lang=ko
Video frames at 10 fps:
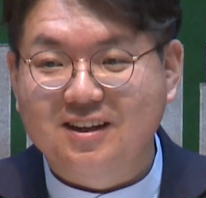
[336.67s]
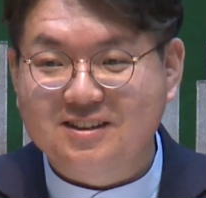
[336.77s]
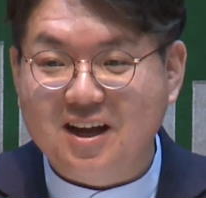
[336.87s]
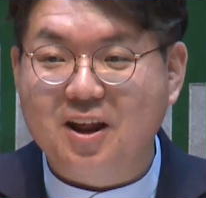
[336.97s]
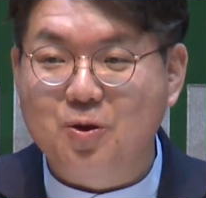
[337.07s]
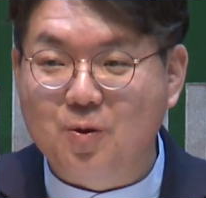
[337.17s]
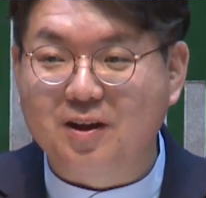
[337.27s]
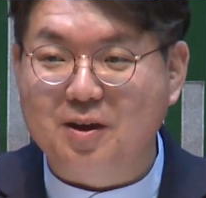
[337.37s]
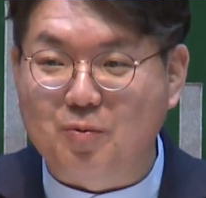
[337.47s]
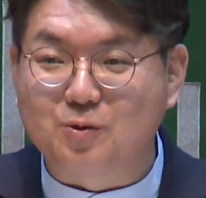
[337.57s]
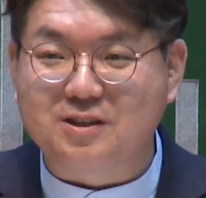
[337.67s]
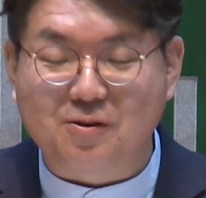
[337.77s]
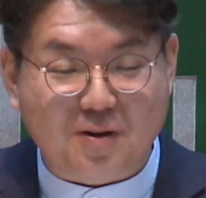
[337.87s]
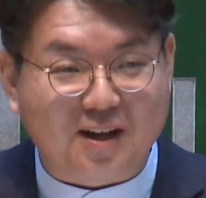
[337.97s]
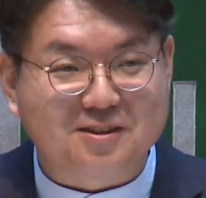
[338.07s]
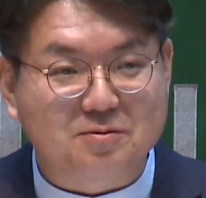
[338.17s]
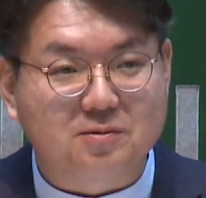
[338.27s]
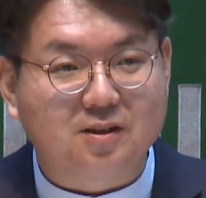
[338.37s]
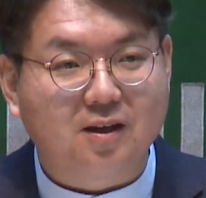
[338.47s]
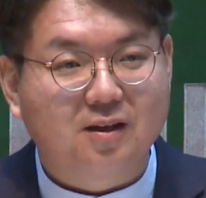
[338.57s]
세례 요한의 복장과
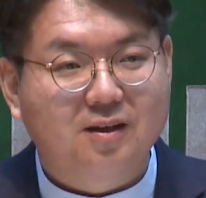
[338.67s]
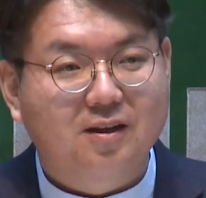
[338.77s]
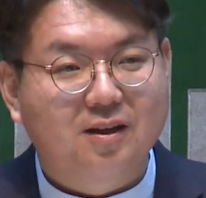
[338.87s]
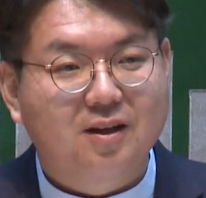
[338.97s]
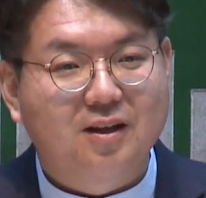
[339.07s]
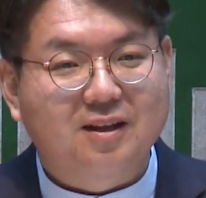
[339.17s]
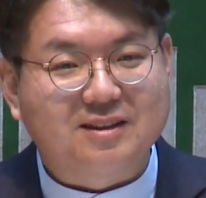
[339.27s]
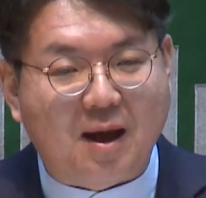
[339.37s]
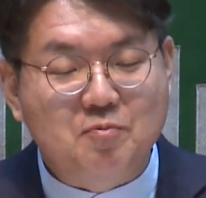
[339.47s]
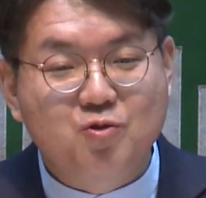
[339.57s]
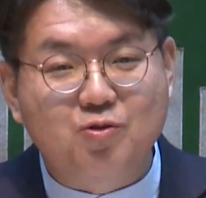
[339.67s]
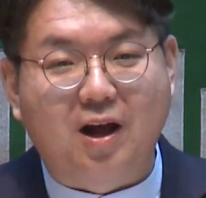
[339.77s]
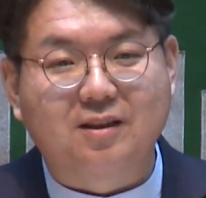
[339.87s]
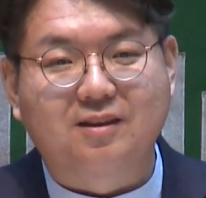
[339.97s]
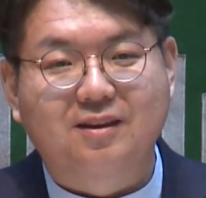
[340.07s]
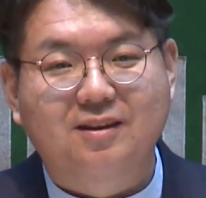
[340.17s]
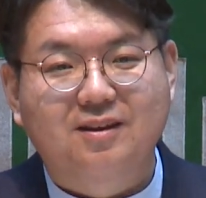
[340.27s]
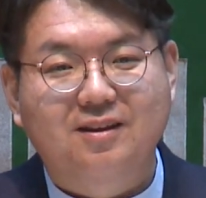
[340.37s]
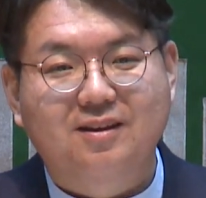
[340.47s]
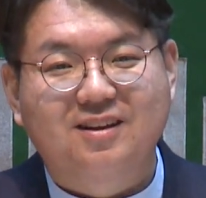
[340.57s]
같습니다. 남루한
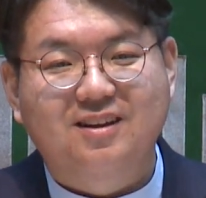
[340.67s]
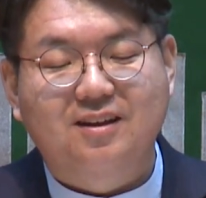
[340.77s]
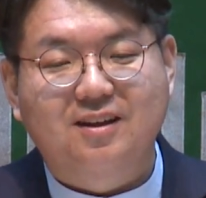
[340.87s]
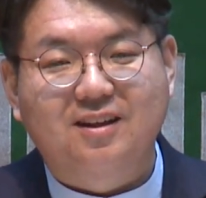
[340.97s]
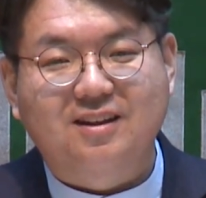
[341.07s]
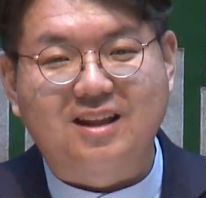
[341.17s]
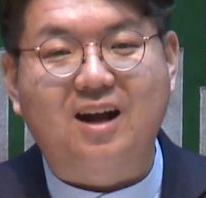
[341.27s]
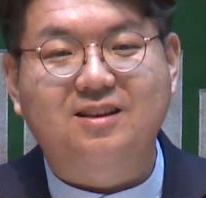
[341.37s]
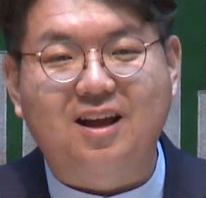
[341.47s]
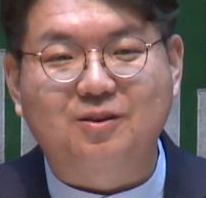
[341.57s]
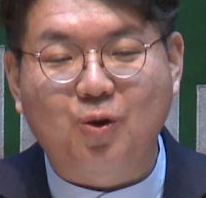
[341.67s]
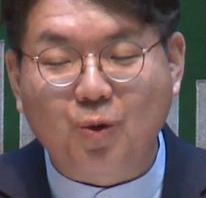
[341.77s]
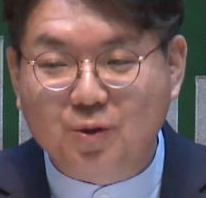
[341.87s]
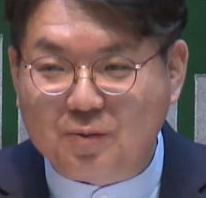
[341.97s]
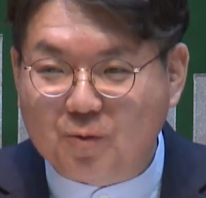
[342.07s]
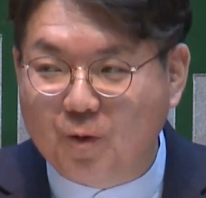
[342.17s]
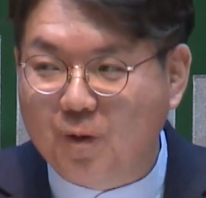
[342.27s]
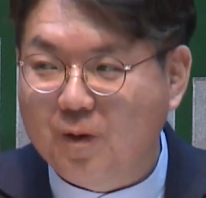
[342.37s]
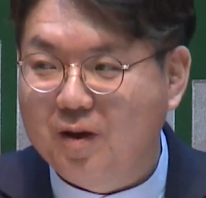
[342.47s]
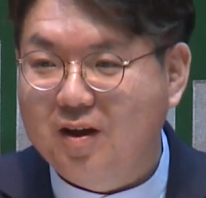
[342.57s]
낙타 털옷
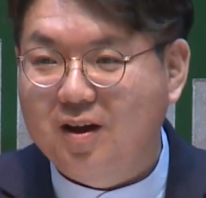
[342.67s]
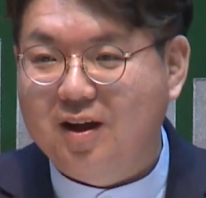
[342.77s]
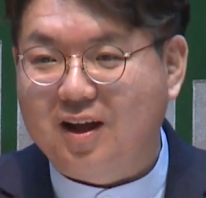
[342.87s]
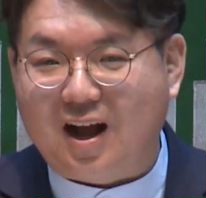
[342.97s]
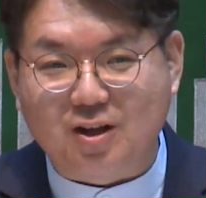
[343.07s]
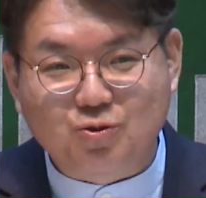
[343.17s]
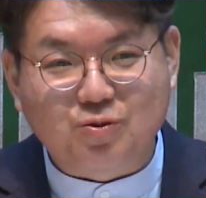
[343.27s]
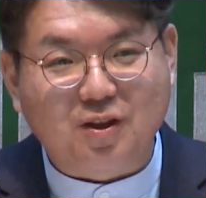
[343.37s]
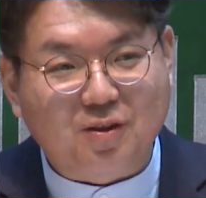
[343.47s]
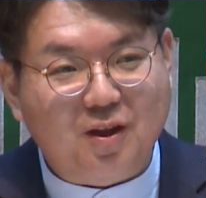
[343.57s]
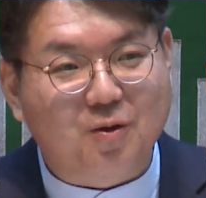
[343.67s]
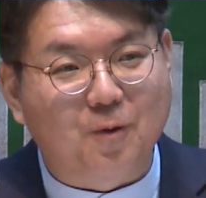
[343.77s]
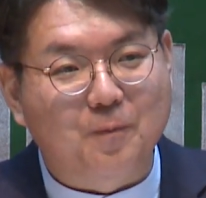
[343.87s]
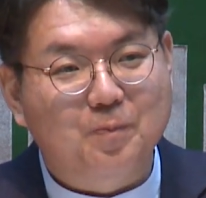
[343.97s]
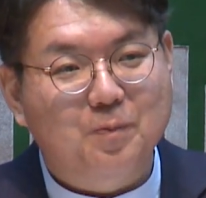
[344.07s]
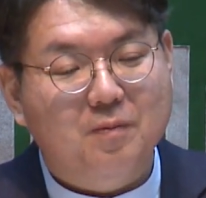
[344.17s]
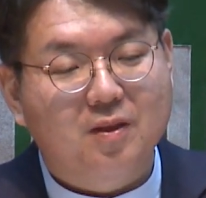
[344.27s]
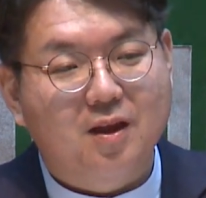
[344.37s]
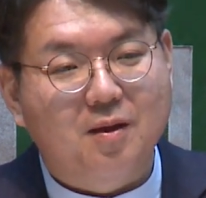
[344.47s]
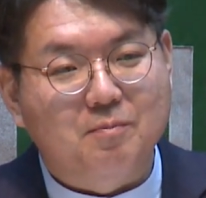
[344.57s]
입고 가죽띠 띠고
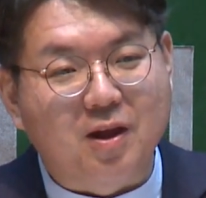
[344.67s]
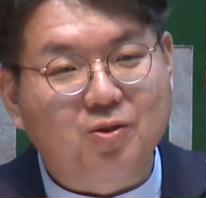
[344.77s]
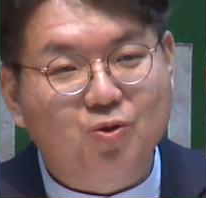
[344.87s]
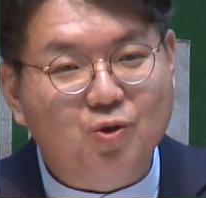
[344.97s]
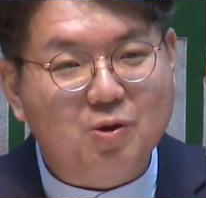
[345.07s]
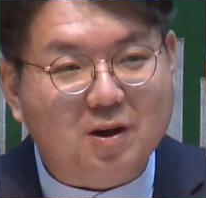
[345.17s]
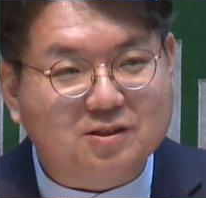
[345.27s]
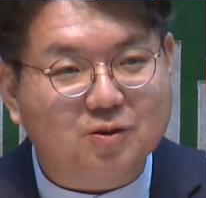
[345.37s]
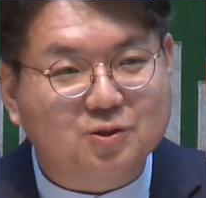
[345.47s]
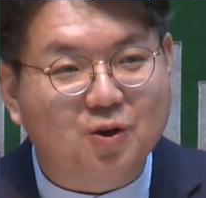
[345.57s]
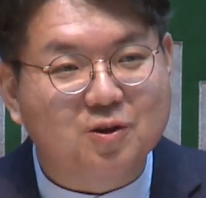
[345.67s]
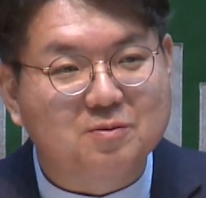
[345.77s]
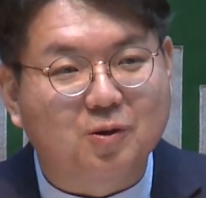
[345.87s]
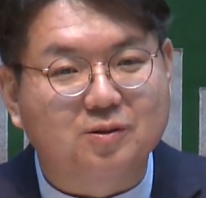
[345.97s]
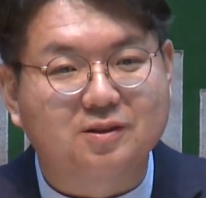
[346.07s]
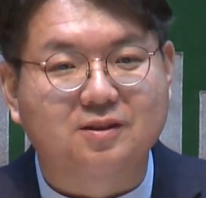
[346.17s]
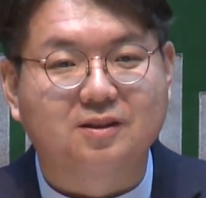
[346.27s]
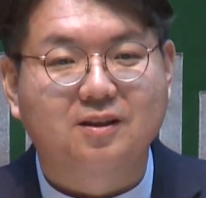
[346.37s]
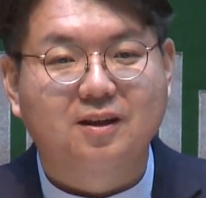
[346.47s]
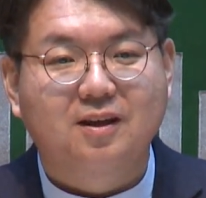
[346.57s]
메뚜기와 석청을
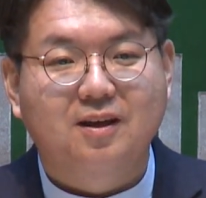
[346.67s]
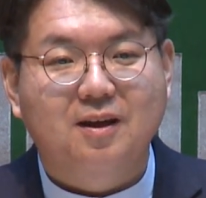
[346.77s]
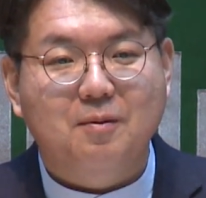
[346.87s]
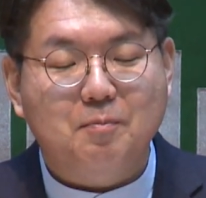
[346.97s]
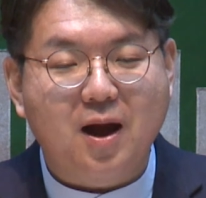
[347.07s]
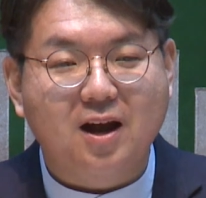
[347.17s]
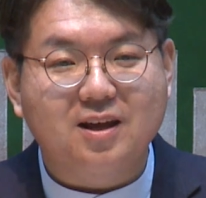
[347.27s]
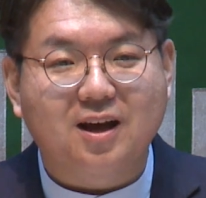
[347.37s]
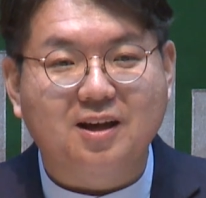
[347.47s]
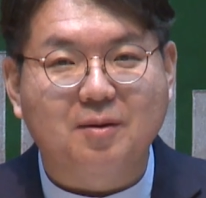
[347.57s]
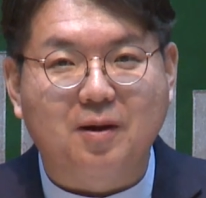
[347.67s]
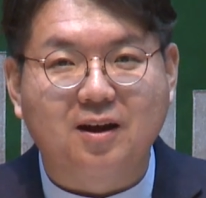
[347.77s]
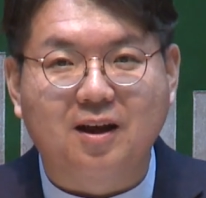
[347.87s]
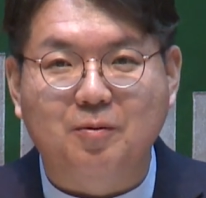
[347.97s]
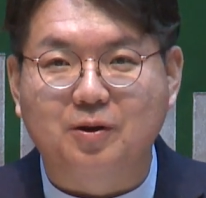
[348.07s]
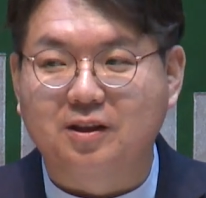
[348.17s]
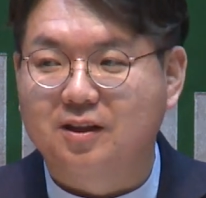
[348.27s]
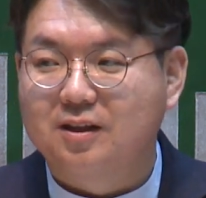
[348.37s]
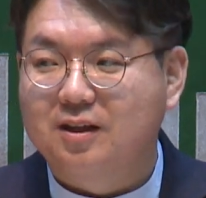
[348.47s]
먹는 파리하게 말라버린